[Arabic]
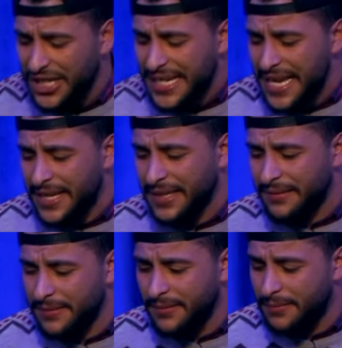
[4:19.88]
اكيد
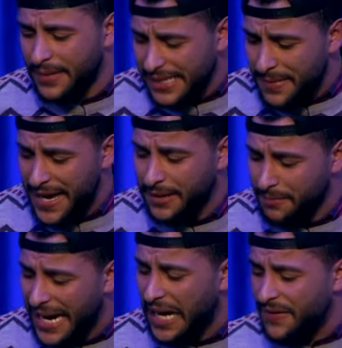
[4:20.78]
اسمعني
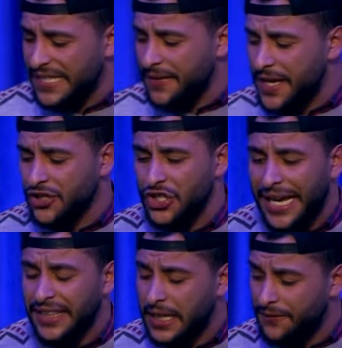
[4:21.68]
من على الفازه هذيا شد
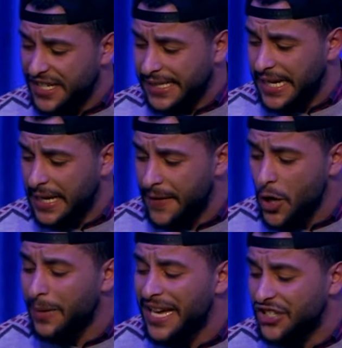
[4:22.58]
عندك الفريستايل هذايا
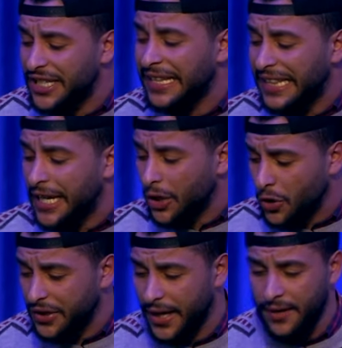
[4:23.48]
وما شطحت لنا
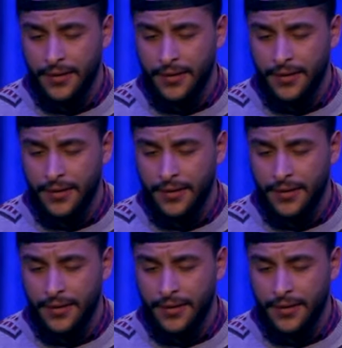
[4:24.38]
كنا